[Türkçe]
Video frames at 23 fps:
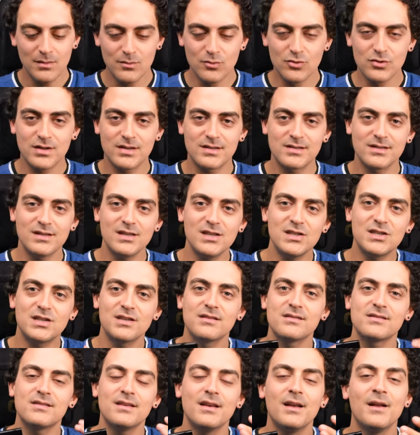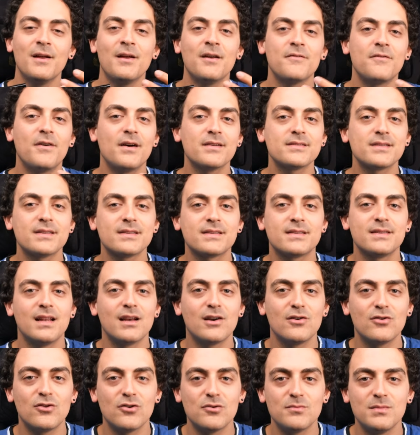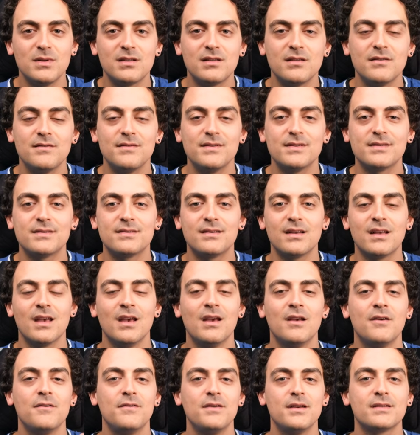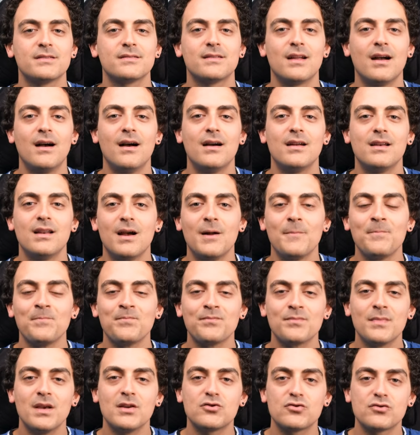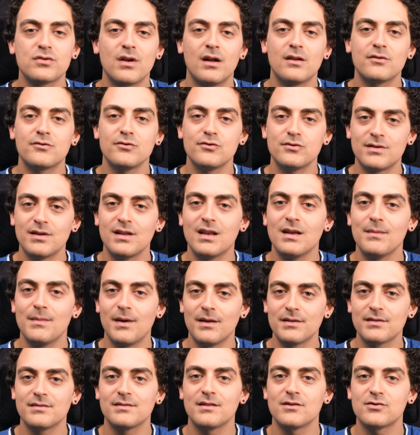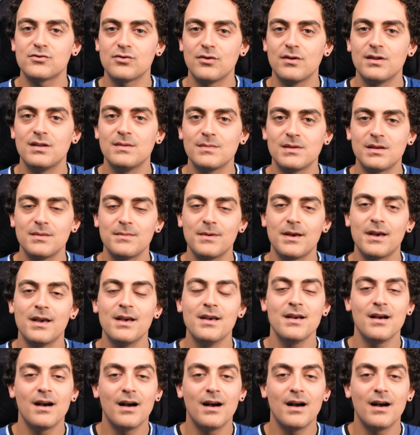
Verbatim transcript: Bu sizin işinizi fazlasıyla görür mitivistlik fiyatı da hala 500-600 TL bandında söylediğim gibi.